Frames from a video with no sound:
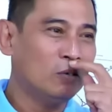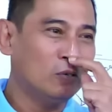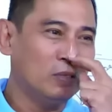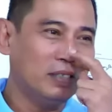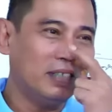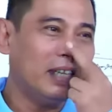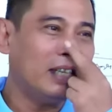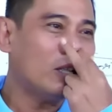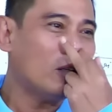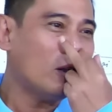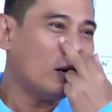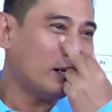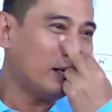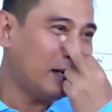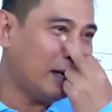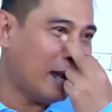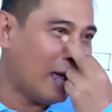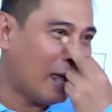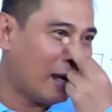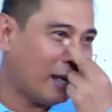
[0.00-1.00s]
kunci tolong
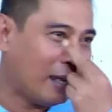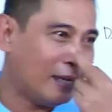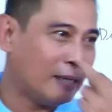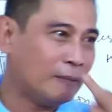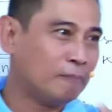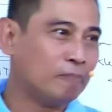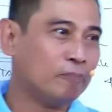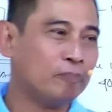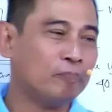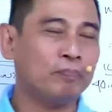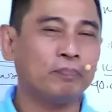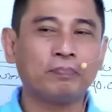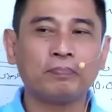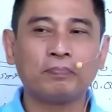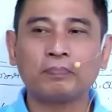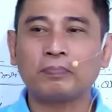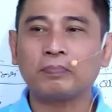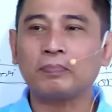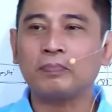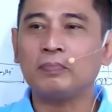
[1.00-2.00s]
dihindari.
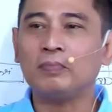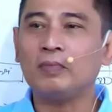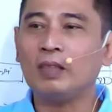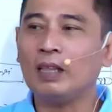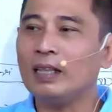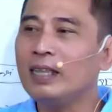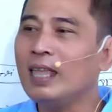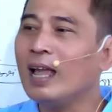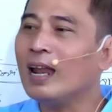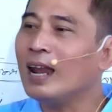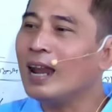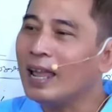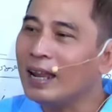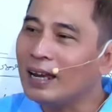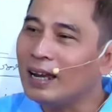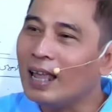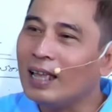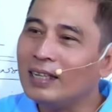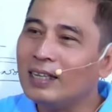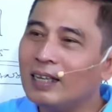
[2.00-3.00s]
Yang
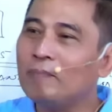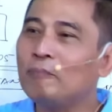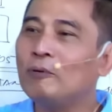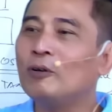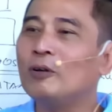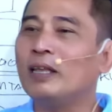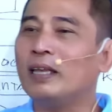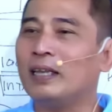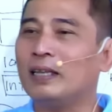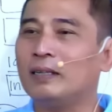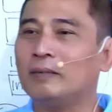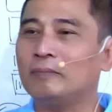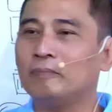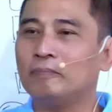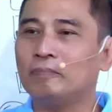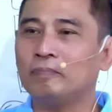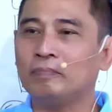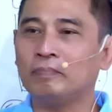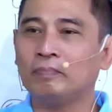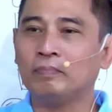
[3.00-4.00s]
lain-lainnya boleh.
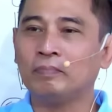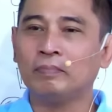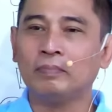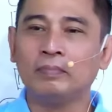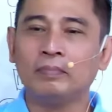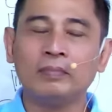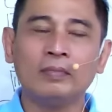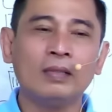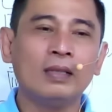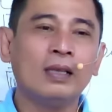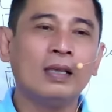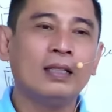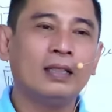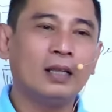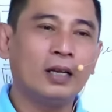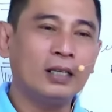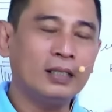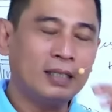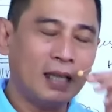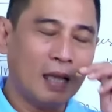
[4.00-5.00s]

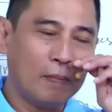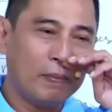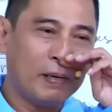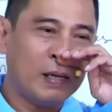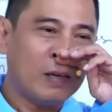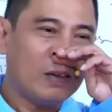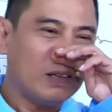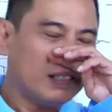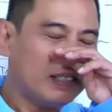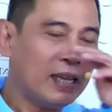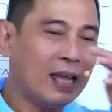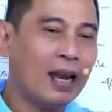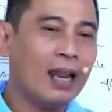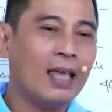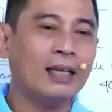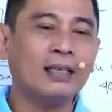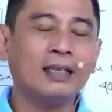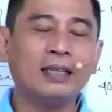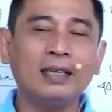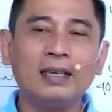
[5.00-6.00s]
Terus yang berikutnya
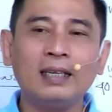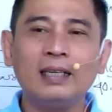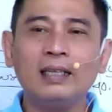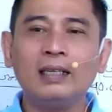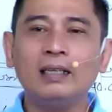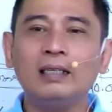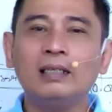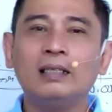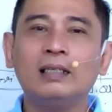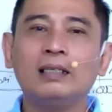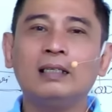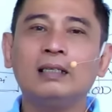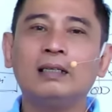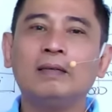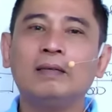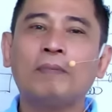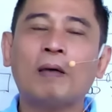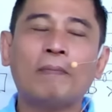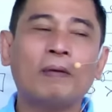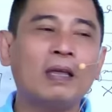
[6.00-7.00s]
lagi,
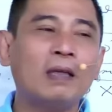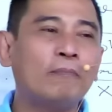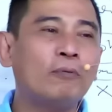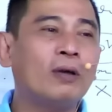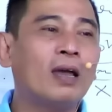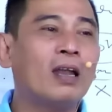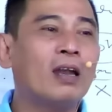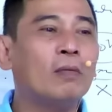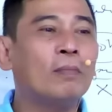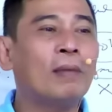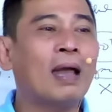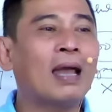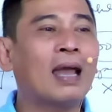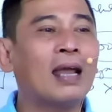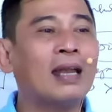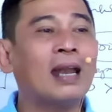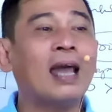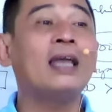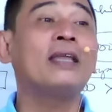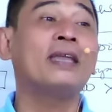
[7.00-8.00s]
Bapak Ibu kalau
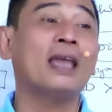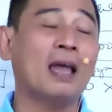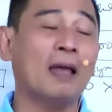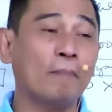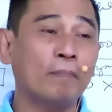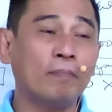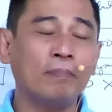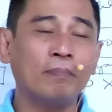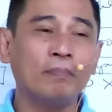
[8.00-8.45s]
makan ayam,